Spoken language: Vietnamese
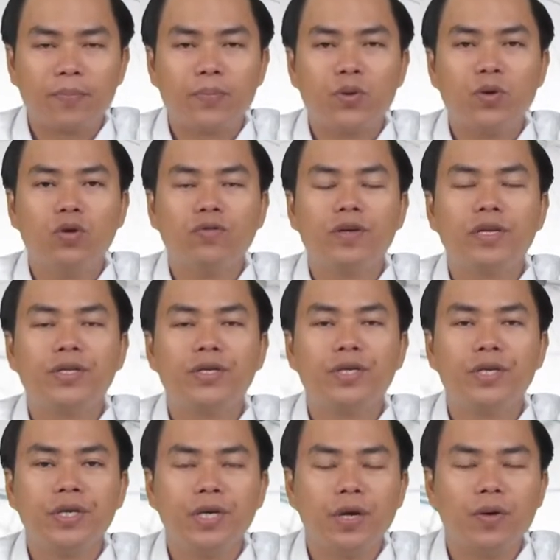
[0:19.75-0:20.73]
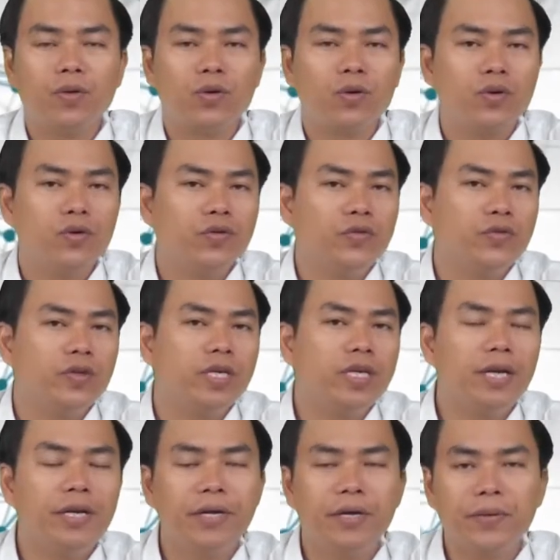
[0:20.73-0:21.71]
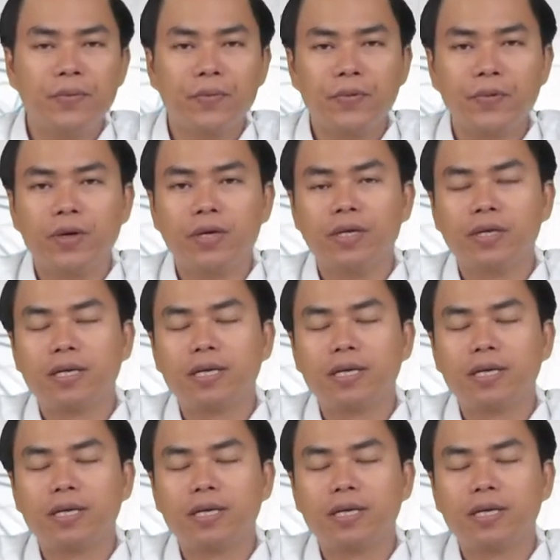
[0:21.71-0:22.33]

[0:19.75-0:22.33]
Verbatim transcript: đối với thương hiệu, đối với nhân hiệu của